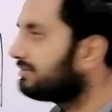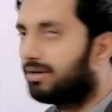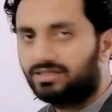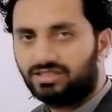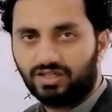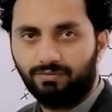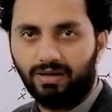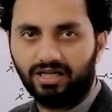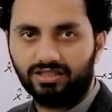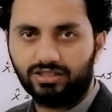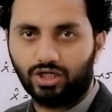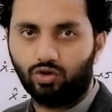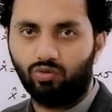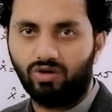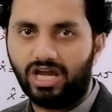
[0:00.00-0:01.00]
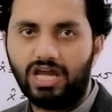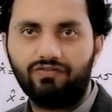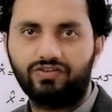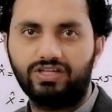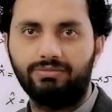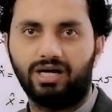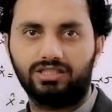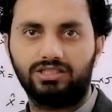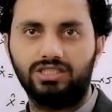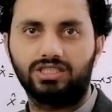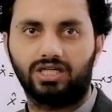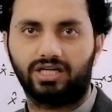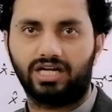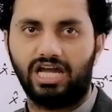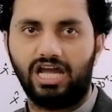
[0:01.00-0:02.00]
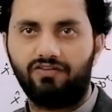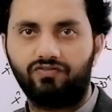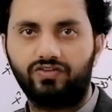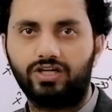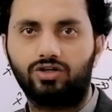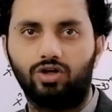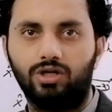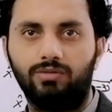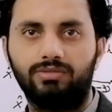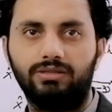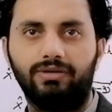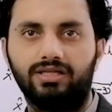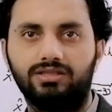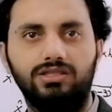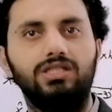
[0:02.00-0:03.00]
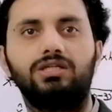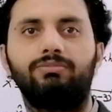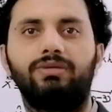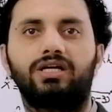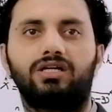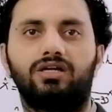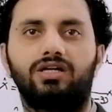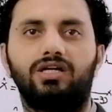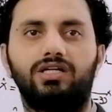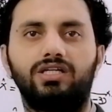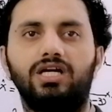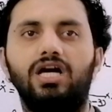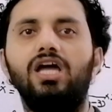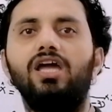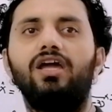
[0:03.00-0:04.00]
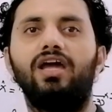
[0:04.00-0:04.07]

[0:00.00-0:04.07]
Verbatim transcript: की बात सिर्फ बात कर रहा हूं एफ की बात नहीं कर रहा एफ के कॉलम की बात नहीं मैं कर रहा ठीक है